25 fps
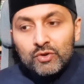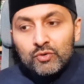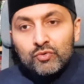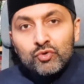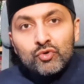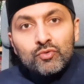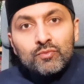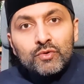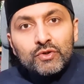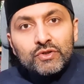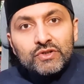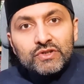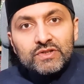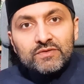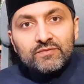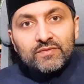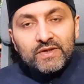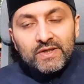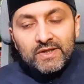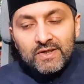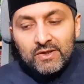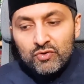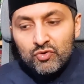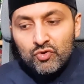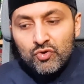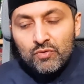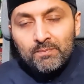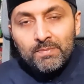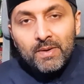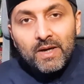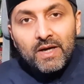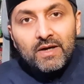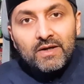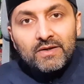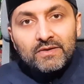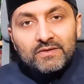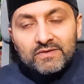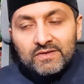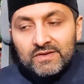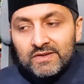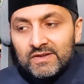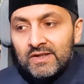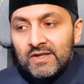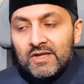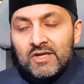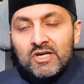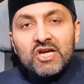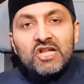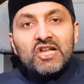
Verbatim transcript: nous motiver, le paradis,